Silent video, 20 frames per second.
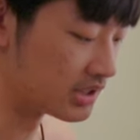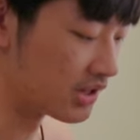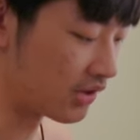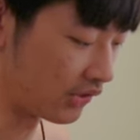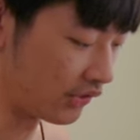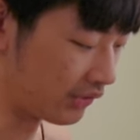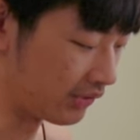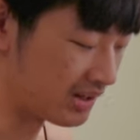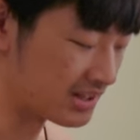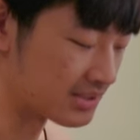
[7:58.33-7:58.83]

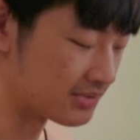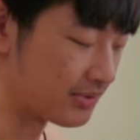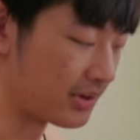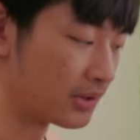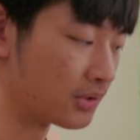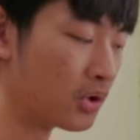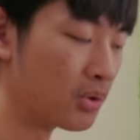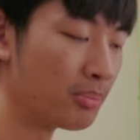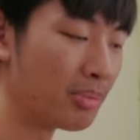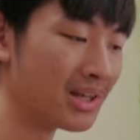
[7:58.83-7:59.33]
R O S 反
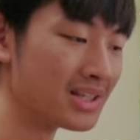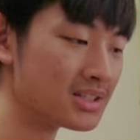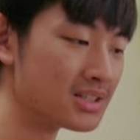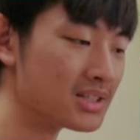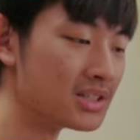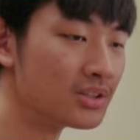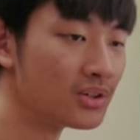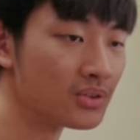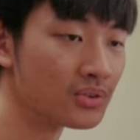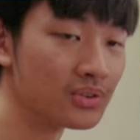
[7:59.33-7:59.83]
光板
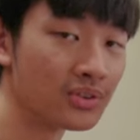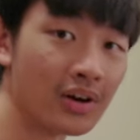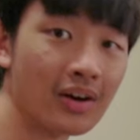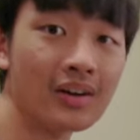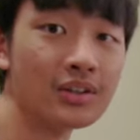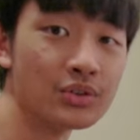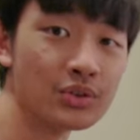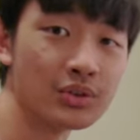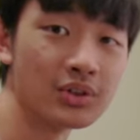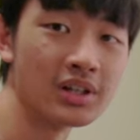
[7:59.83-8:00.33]
系统，它
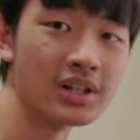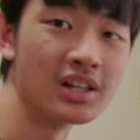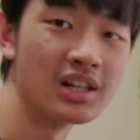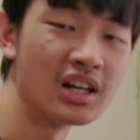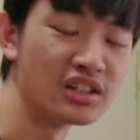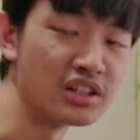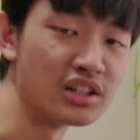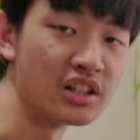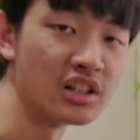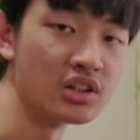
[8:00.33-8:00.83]
就可以
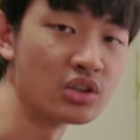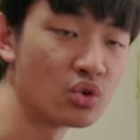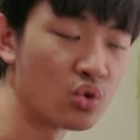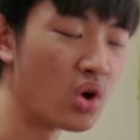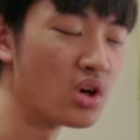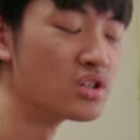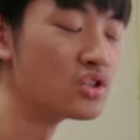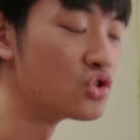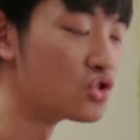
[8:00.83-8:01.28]
让你的光